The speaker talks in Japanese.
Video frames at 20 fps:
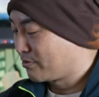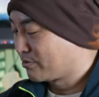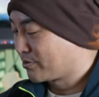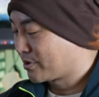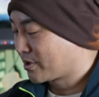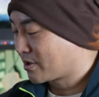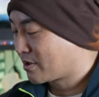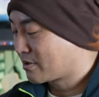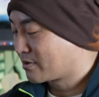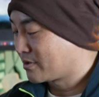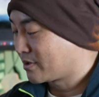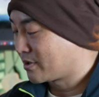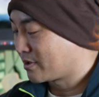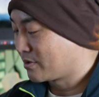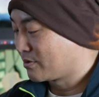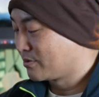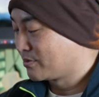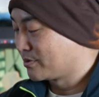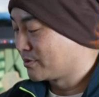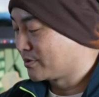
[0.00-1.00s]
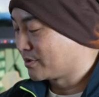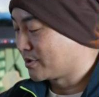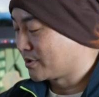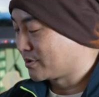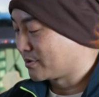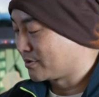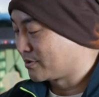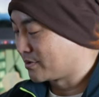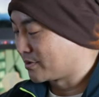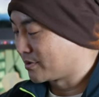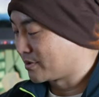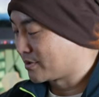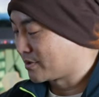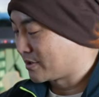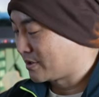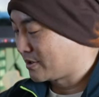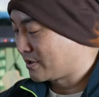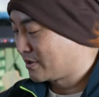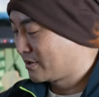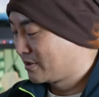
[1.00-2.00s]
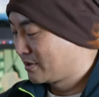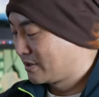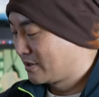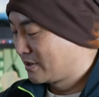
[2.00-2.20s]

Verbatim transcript: 温度高くなったらオフにするってやつね。